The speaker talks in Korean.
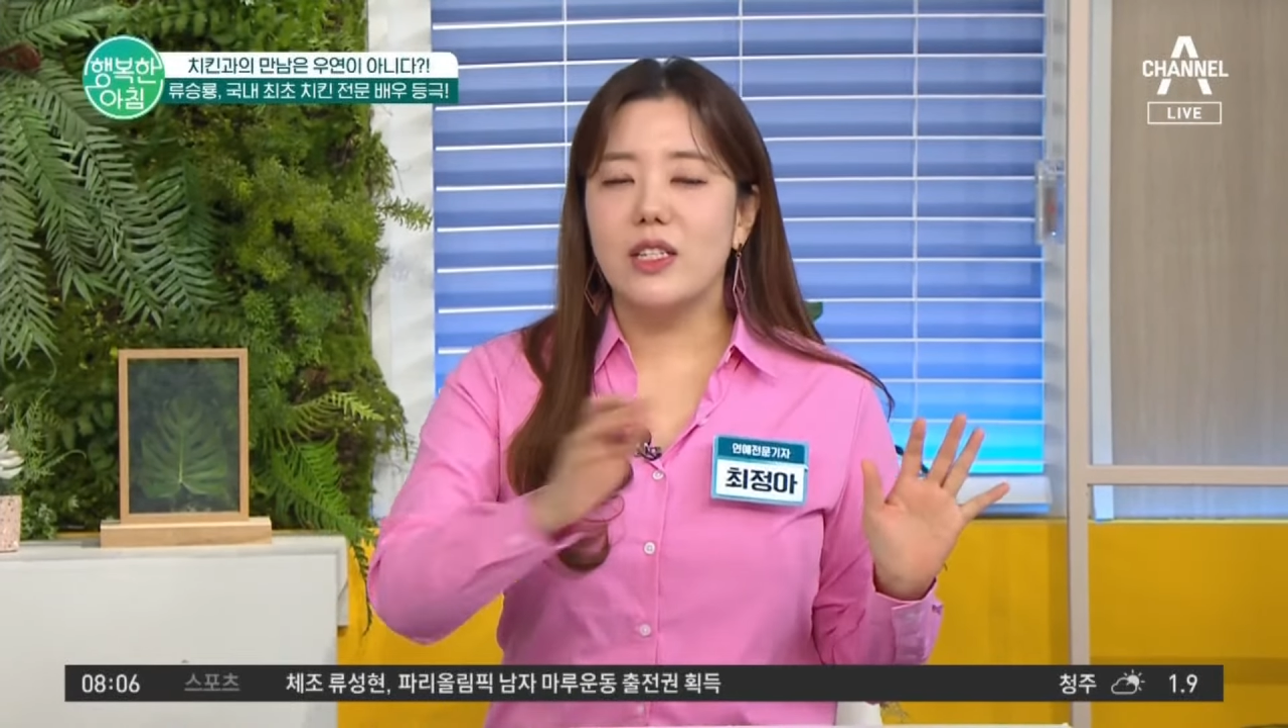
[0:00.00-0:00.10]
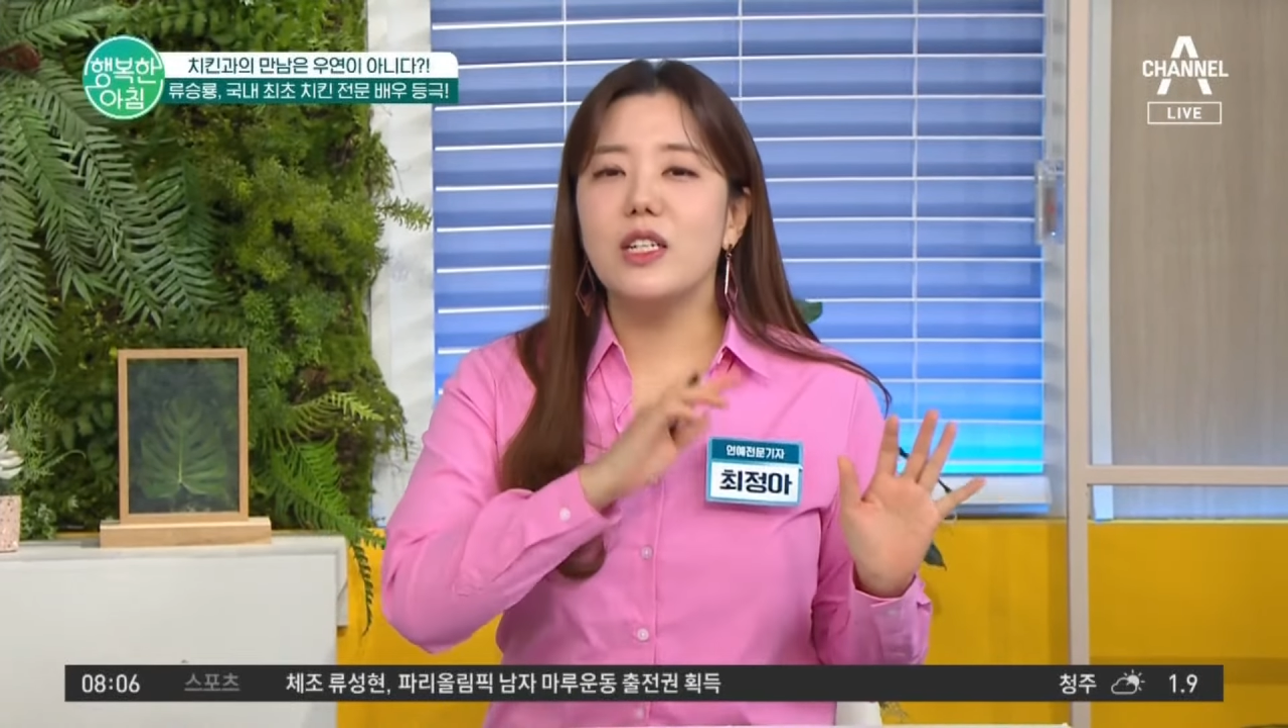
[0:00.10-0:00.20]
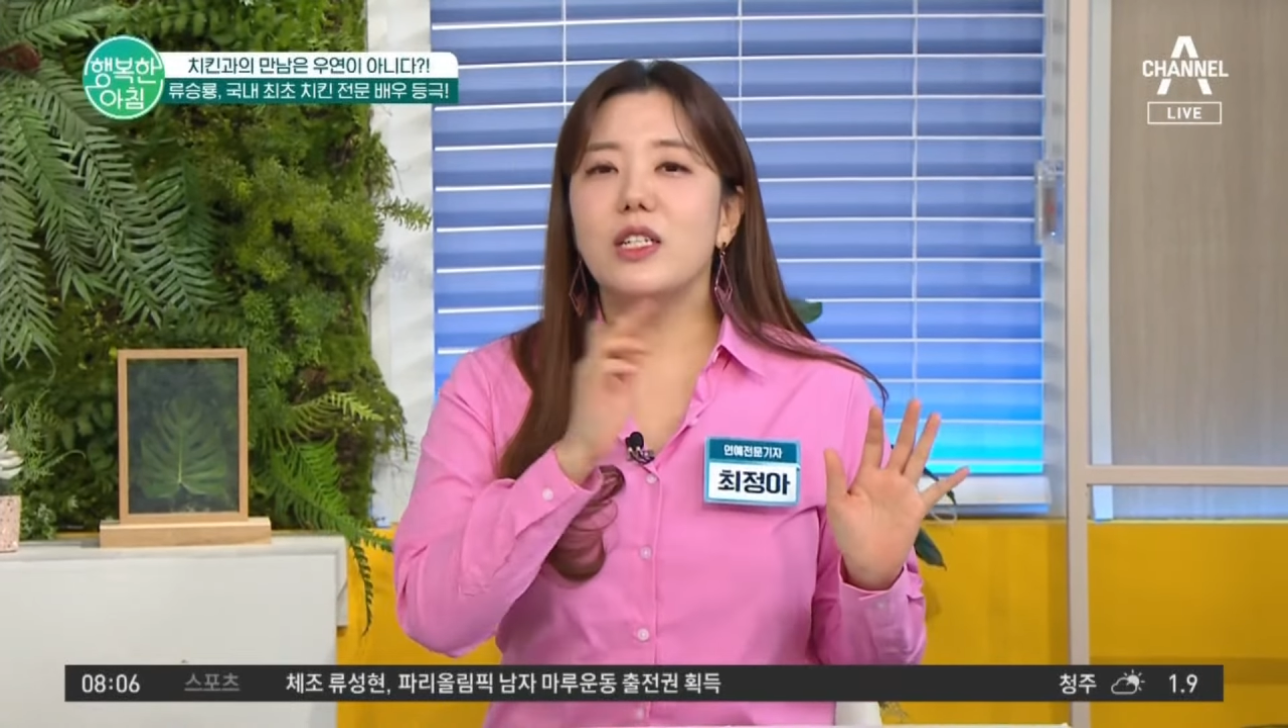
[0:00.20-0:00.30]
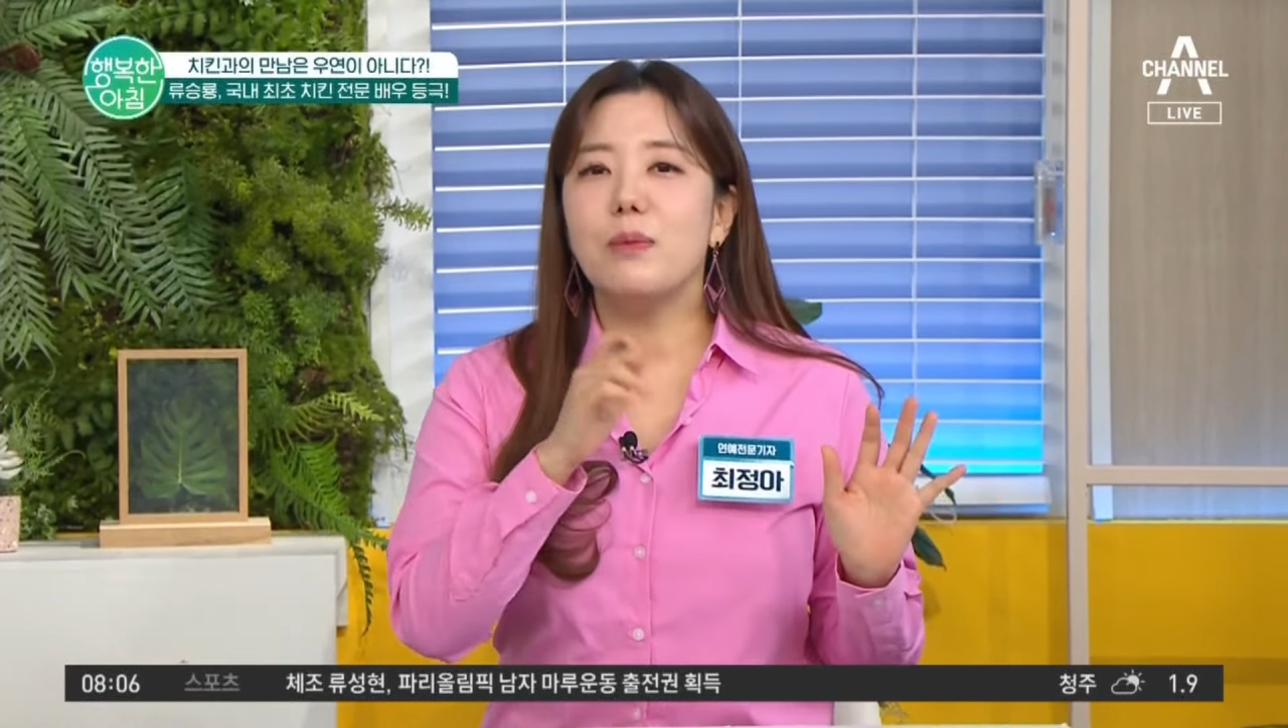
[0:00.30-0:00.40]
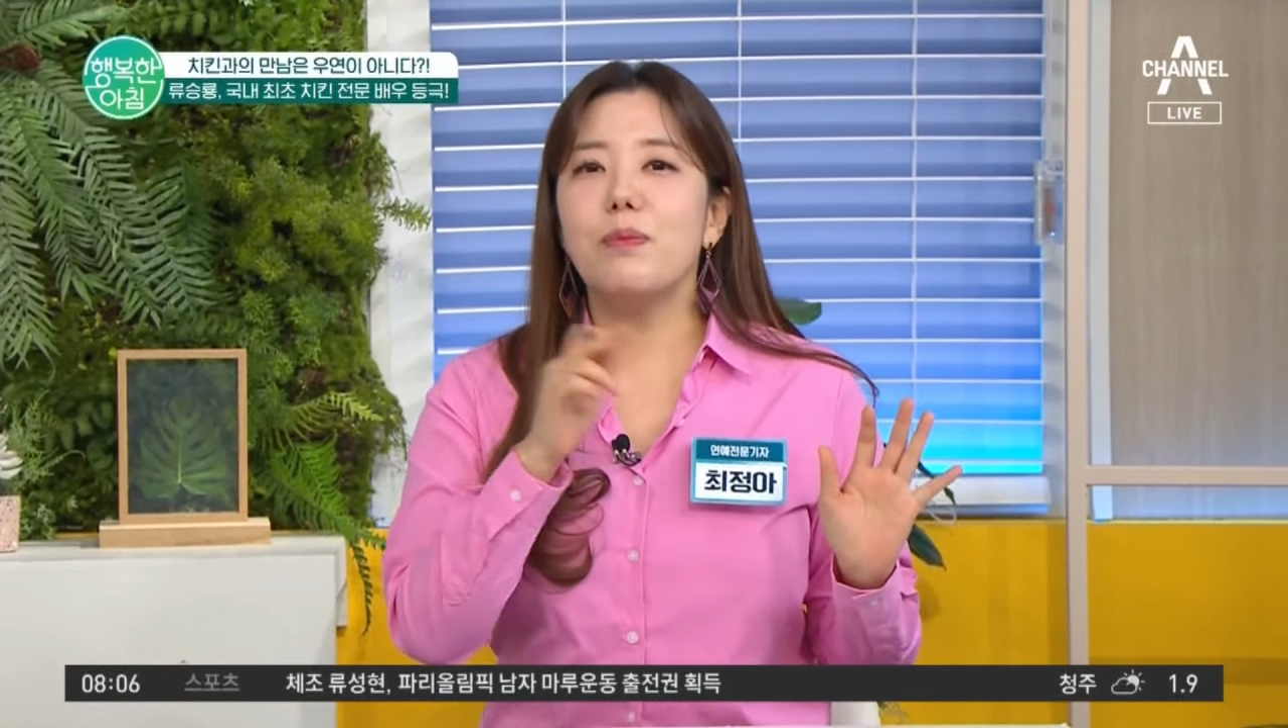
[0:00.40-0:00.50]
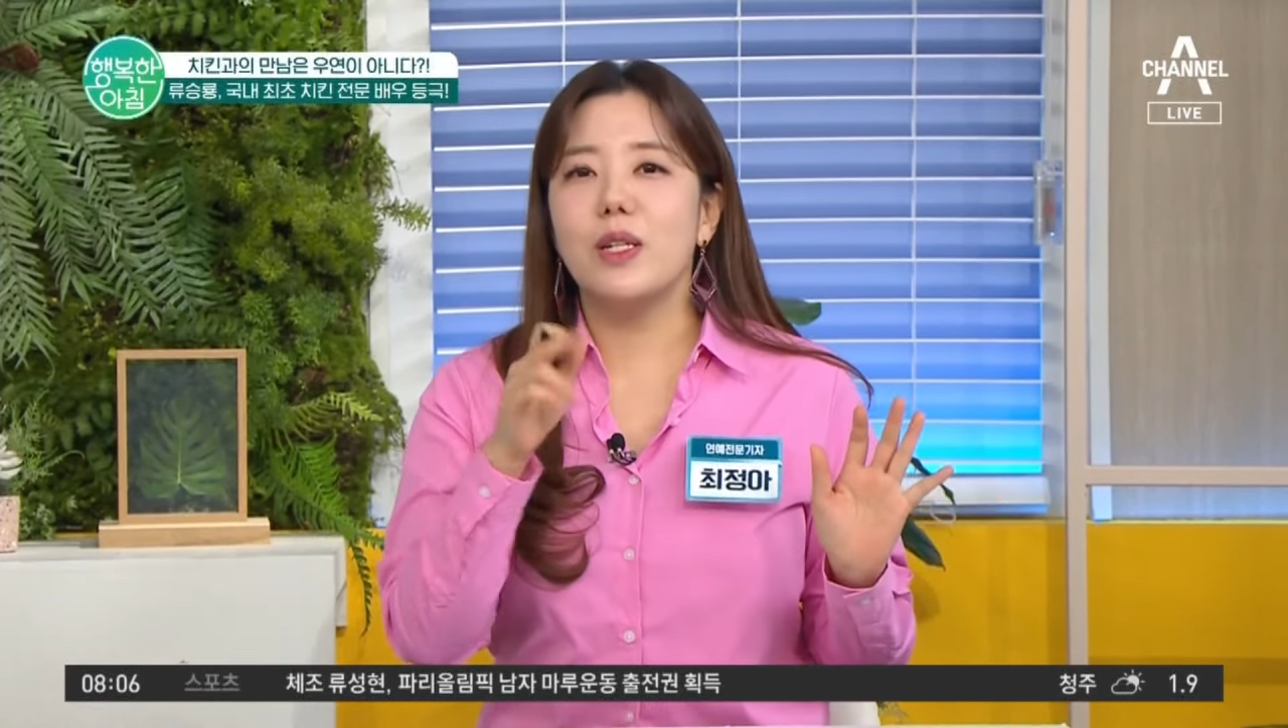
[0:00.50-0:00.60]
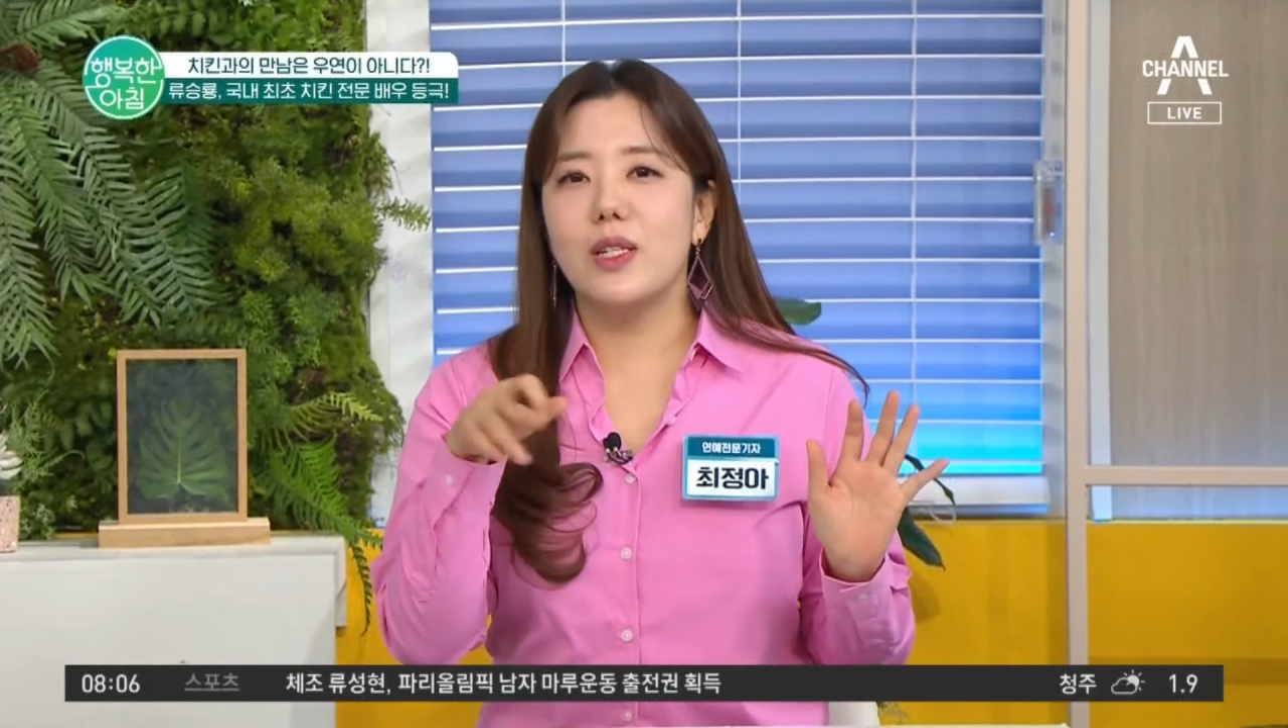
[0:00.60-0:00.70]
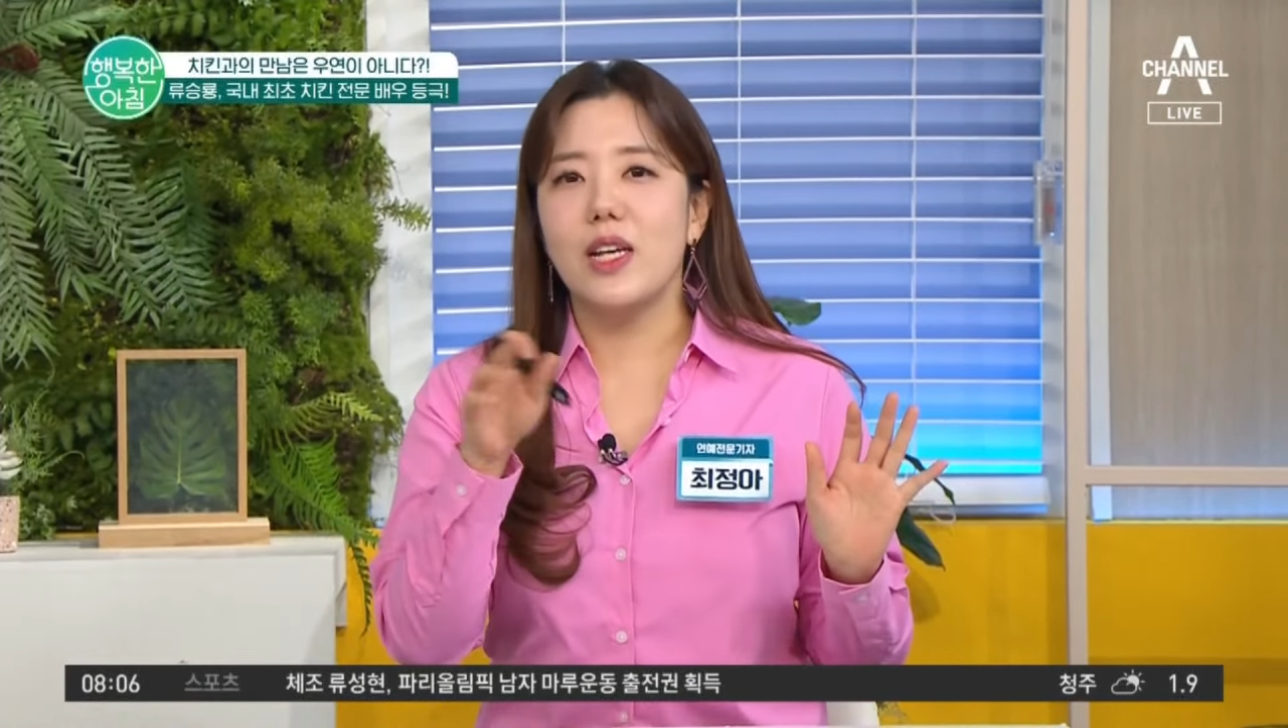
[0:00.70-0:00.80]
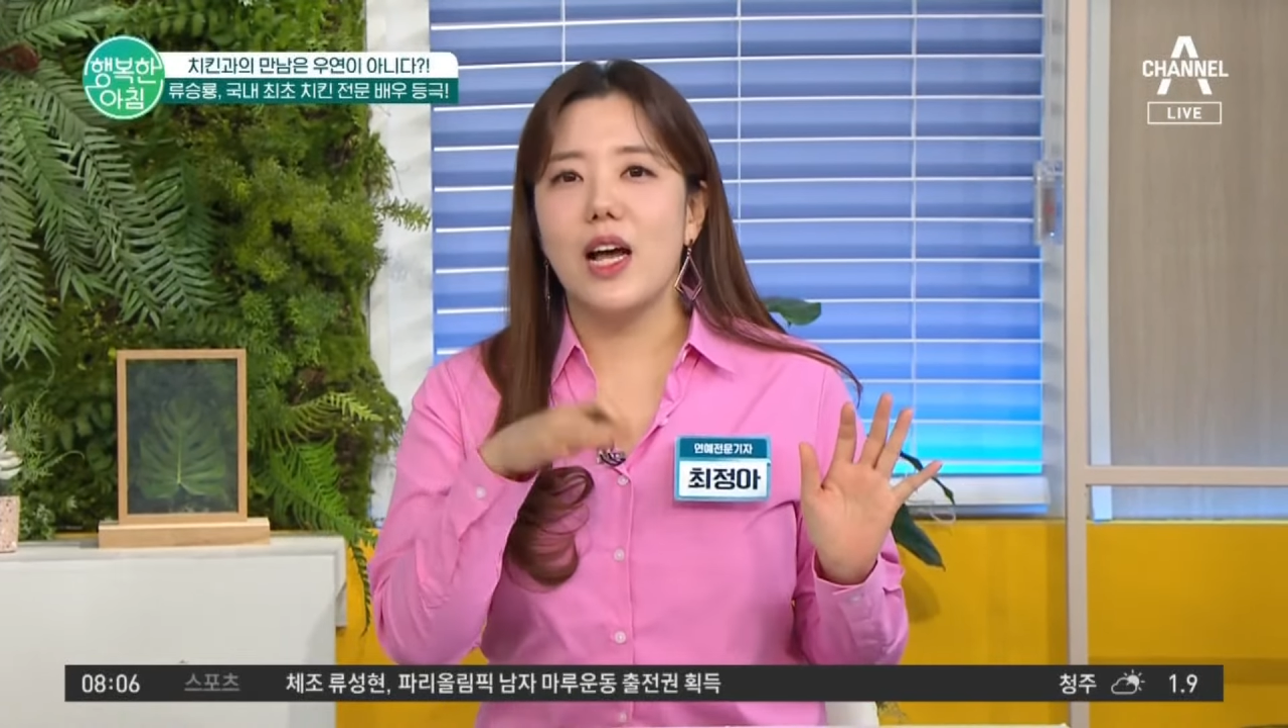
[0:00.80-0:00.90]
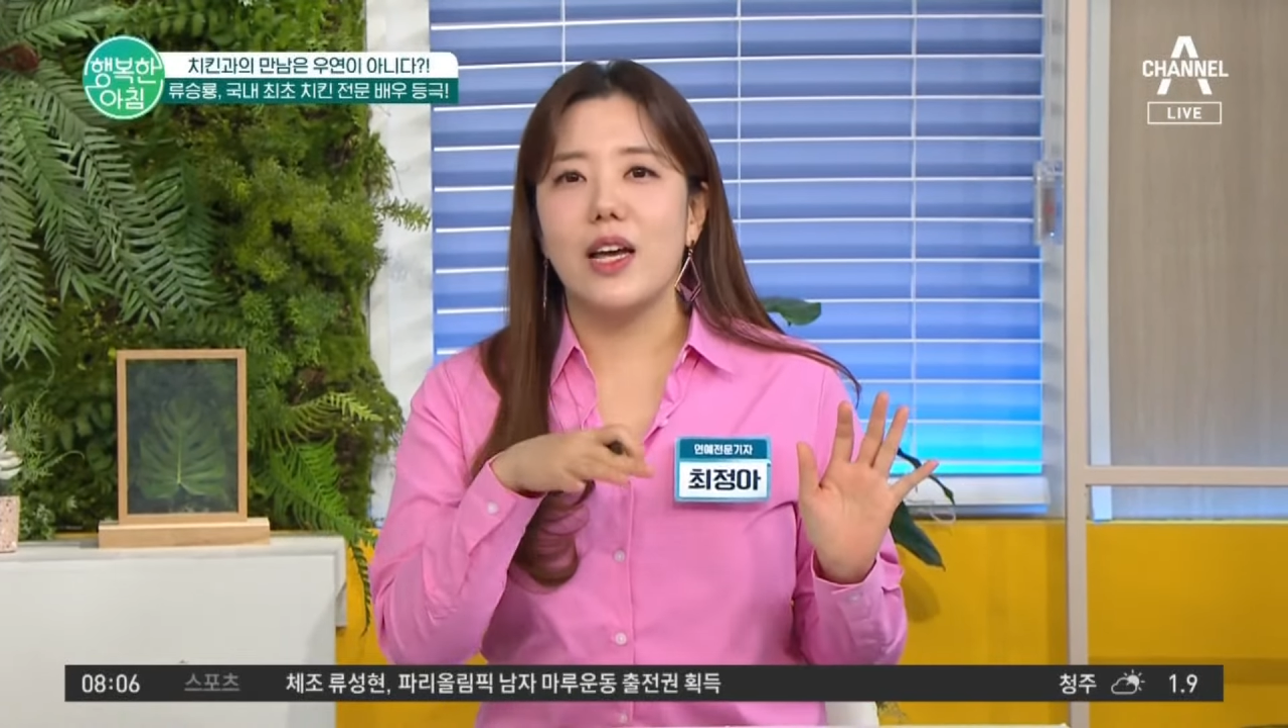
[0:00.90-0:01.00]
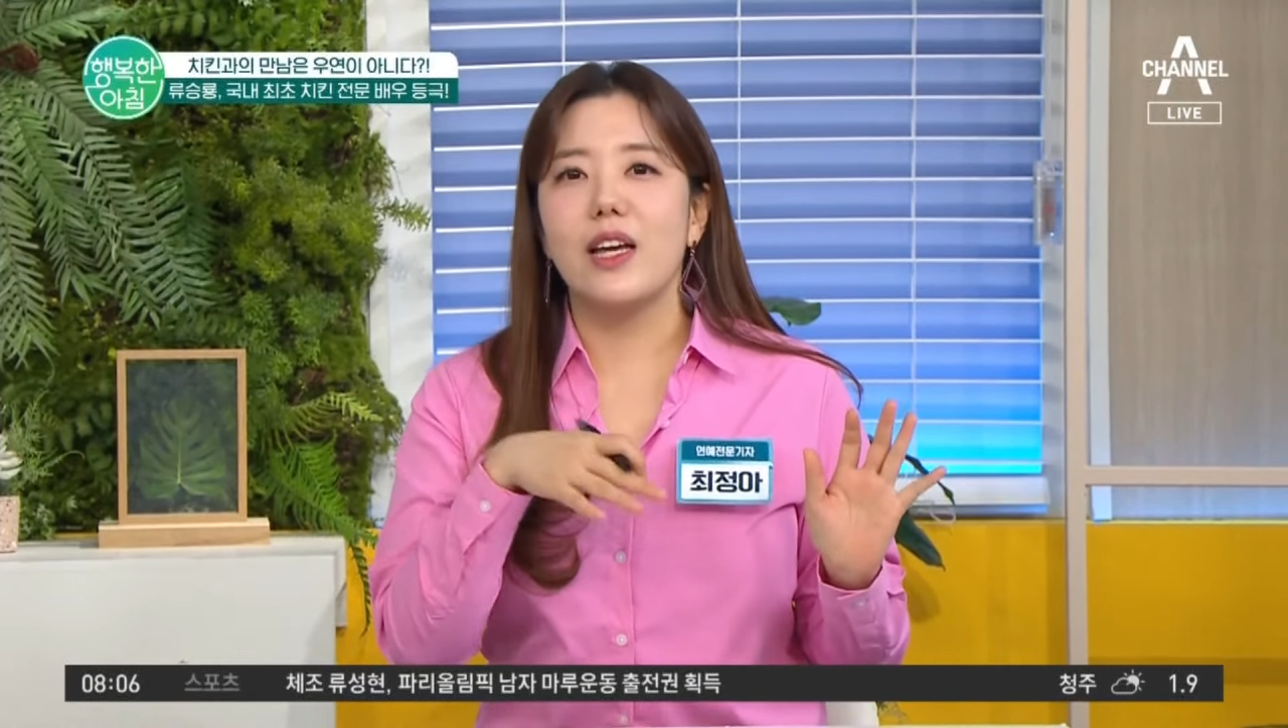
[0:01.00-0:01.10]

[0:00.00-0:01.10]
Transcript: 70회차,